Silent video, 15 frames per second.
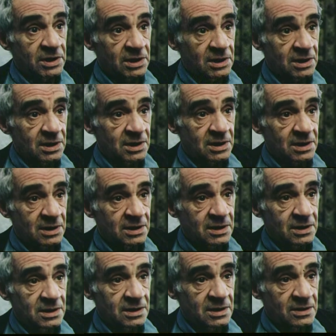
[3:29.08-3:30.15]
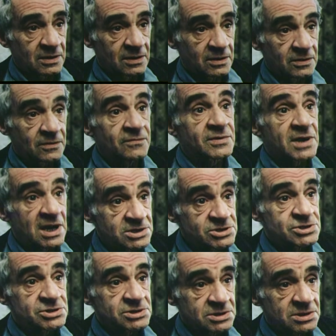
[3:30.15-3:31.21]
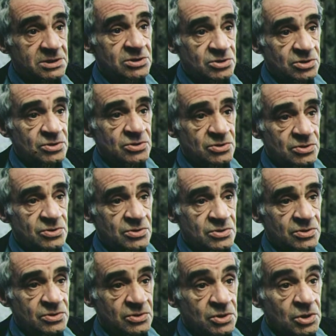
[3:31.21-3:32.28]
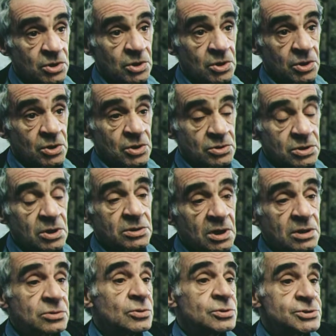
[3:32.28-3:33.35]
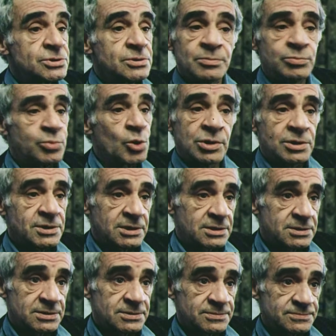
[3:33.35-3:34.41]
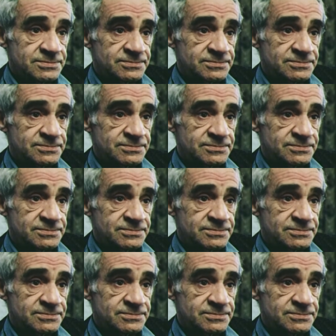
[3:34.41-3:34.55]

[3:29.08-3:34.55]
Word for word: Вы? Я. Врач? Угу. Тогда точно Бога нет.